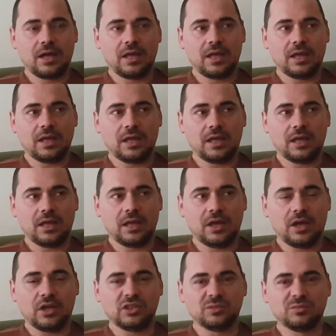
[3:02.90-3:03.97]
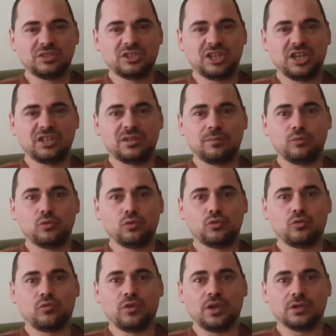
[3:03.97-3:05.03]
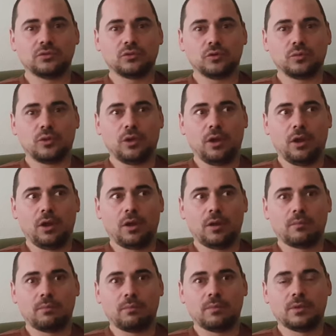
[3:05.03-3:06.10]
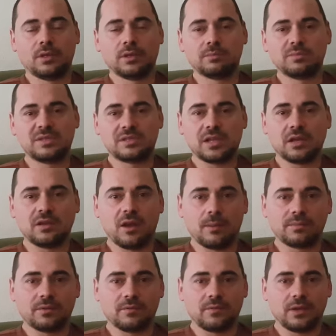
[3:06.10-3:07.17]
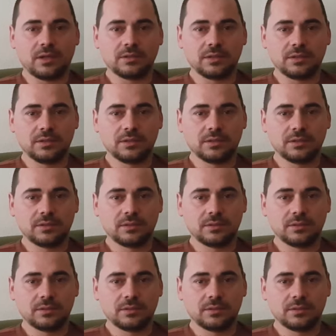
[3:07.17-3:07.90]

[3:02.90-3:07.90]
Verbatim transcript: e, adamın şeyi de büyüktü filan diyor böyle. Biz sen ne yaptın filan dedik.